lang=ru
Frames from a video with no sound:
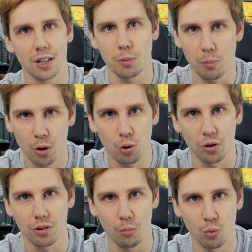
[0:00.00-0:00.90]
к тебе
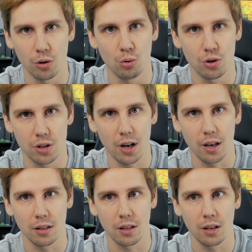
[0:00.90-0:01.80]
приходят домой друзья
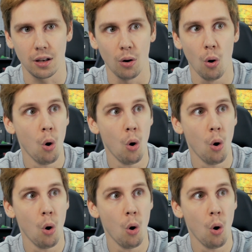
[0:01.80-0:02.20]
и такие